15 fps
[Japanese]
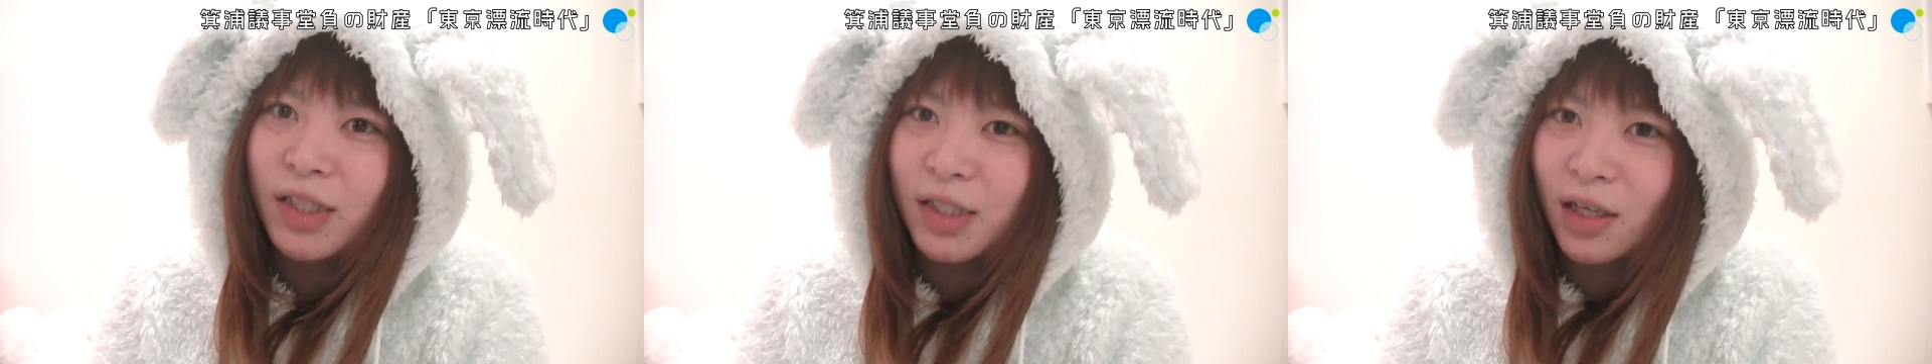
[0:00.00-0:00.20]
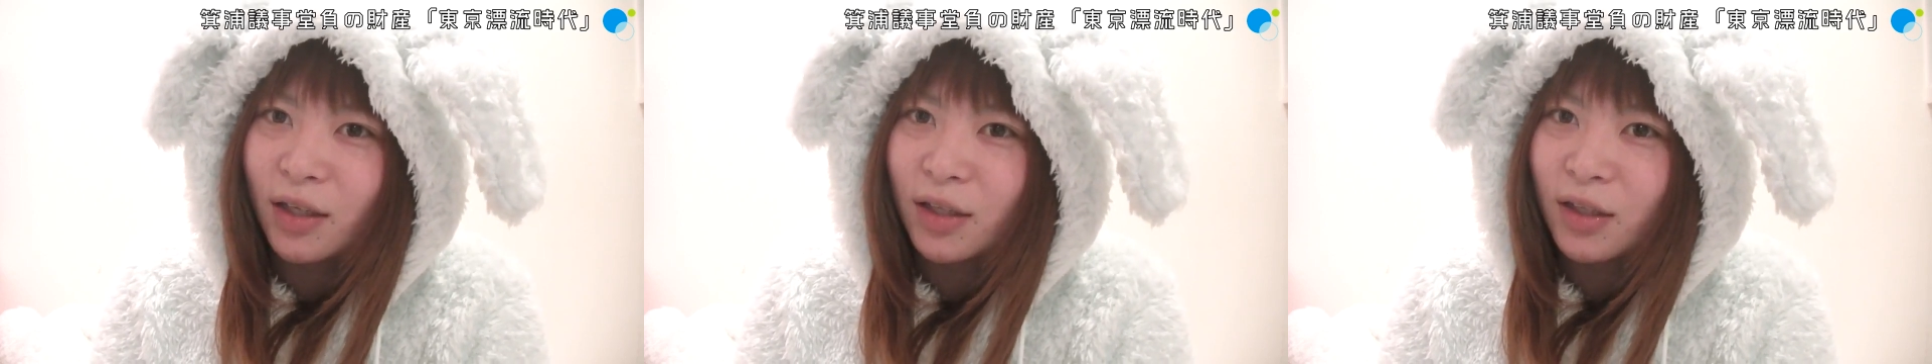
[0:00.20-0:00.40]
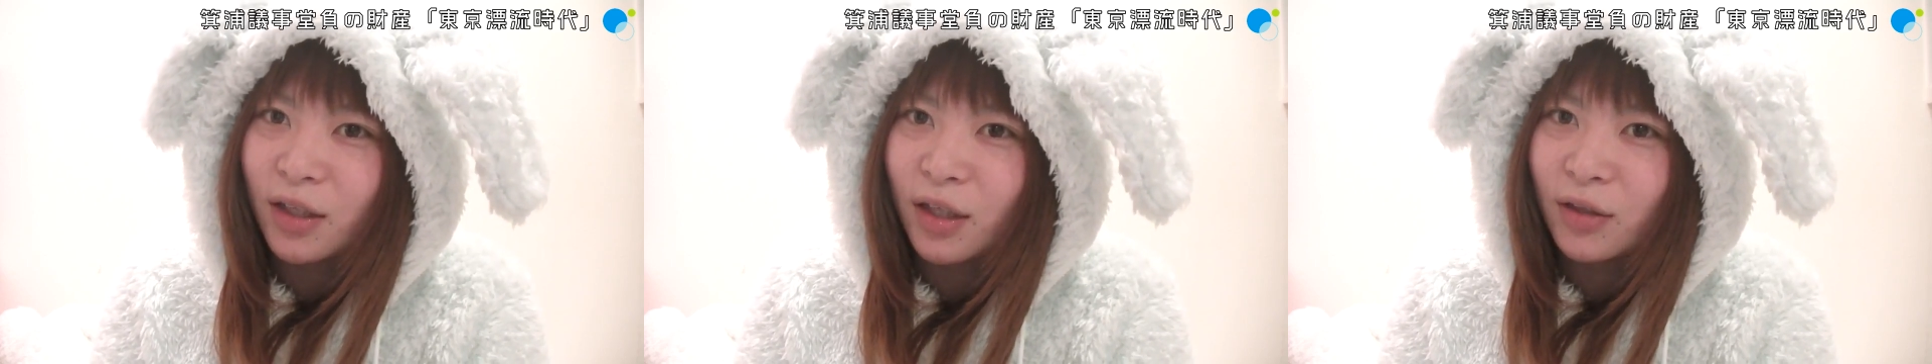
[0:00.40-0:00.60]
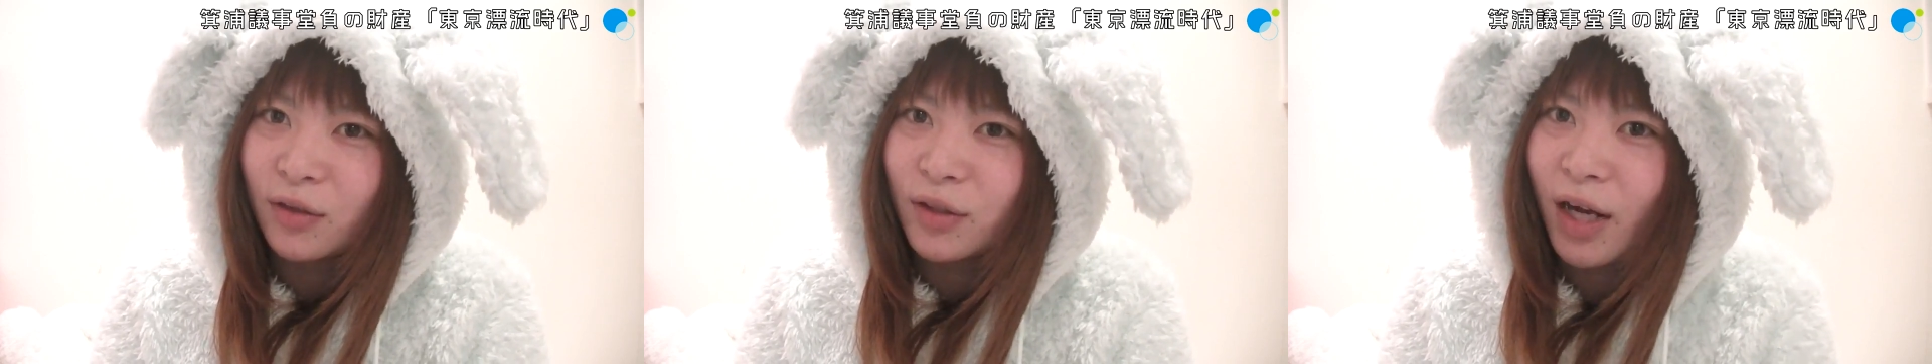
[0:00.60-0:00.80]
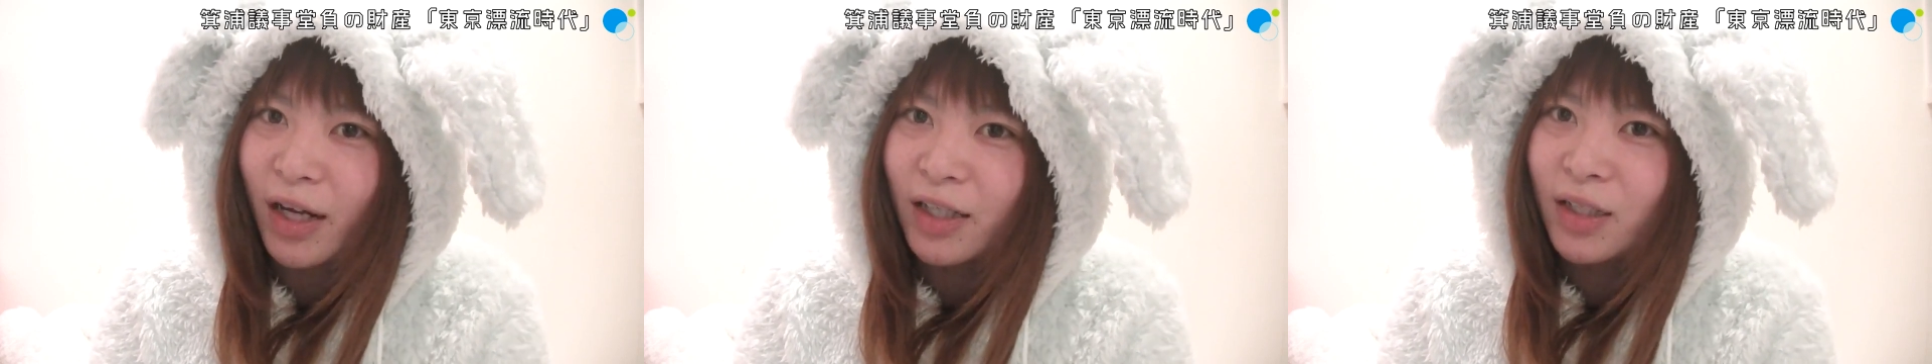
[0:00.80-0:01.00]
したって
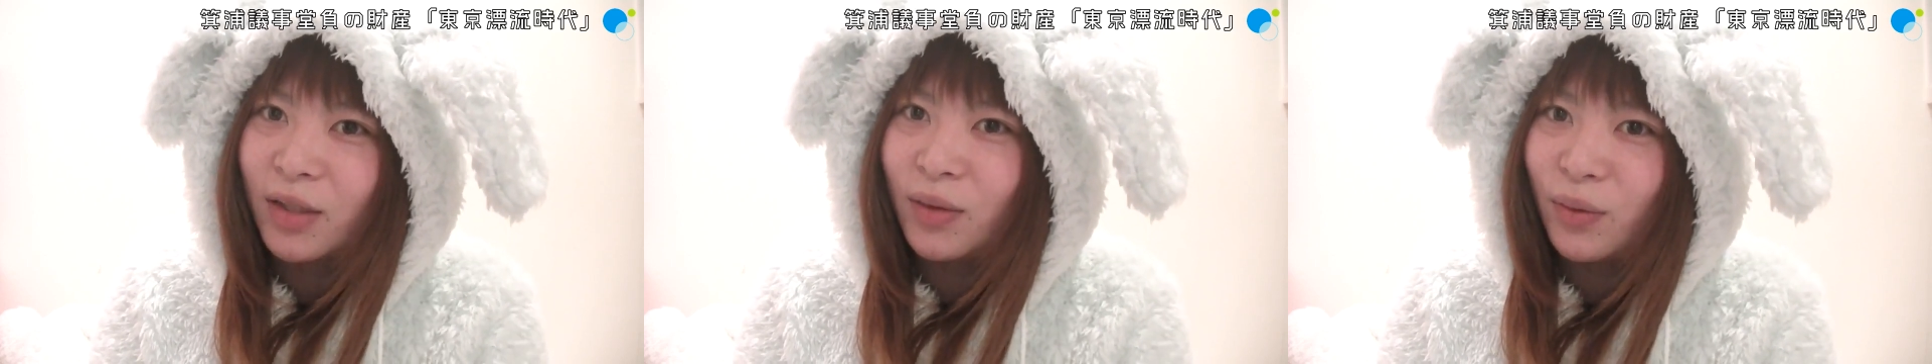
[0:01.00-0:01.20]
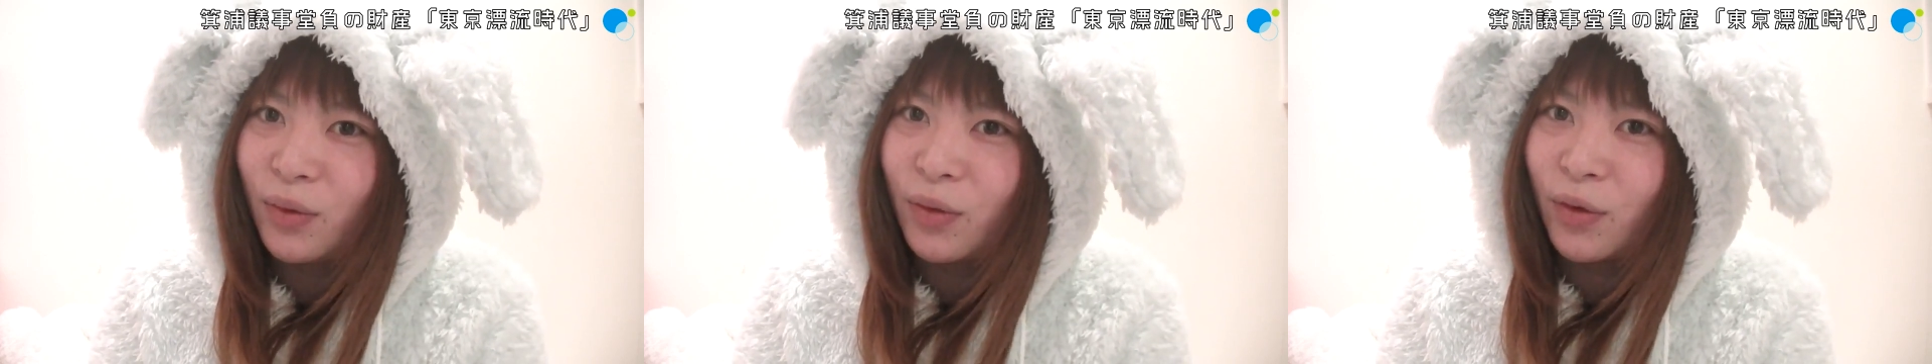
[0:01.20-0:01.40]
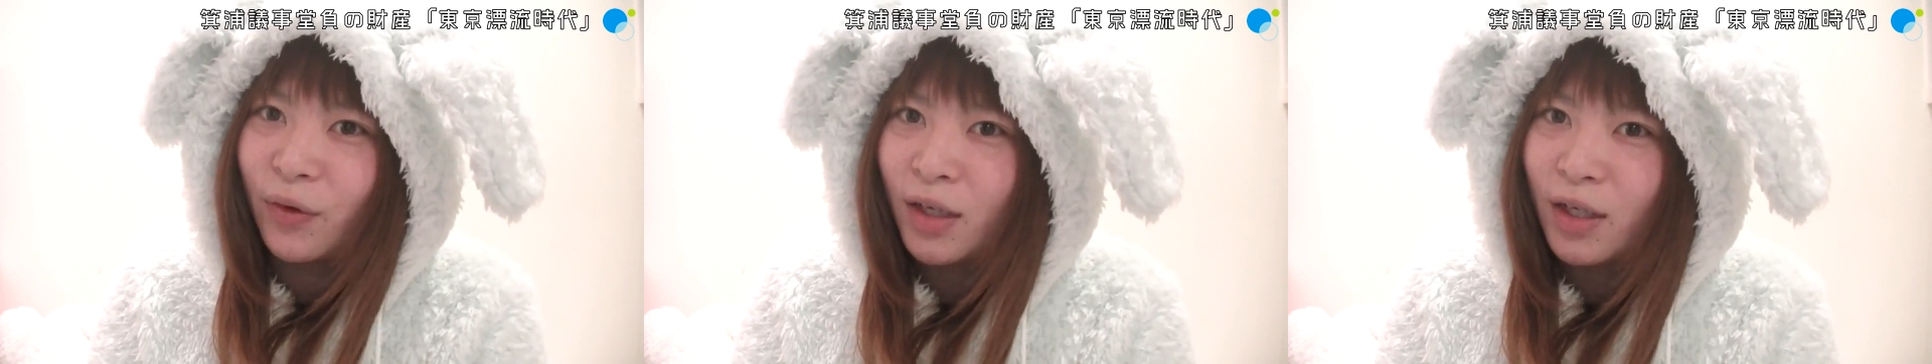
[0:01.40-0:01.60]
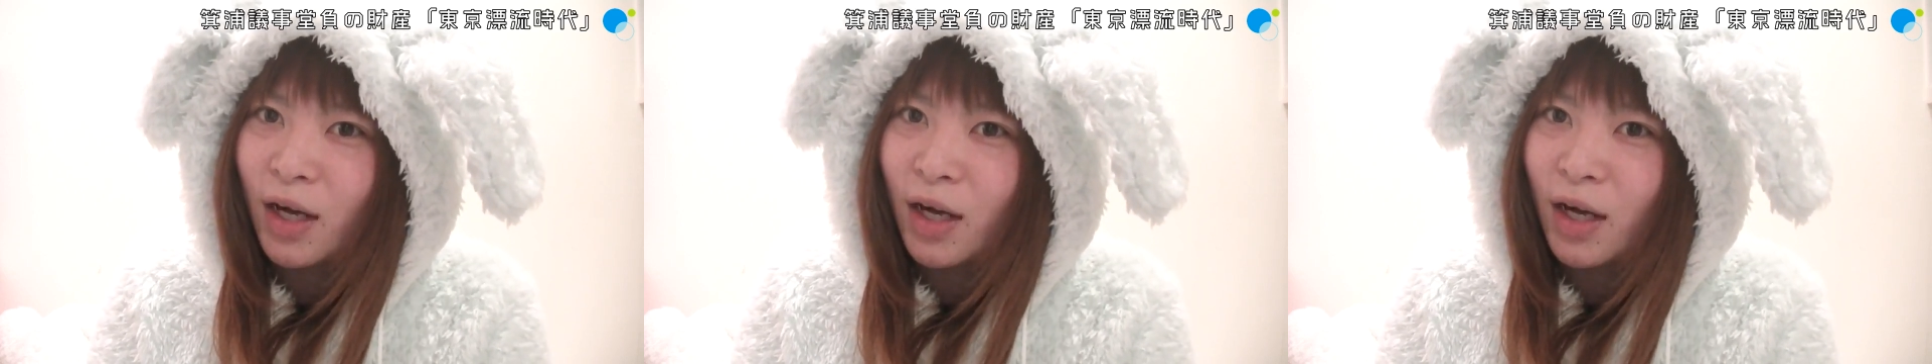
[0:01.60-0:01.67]
いう LINE を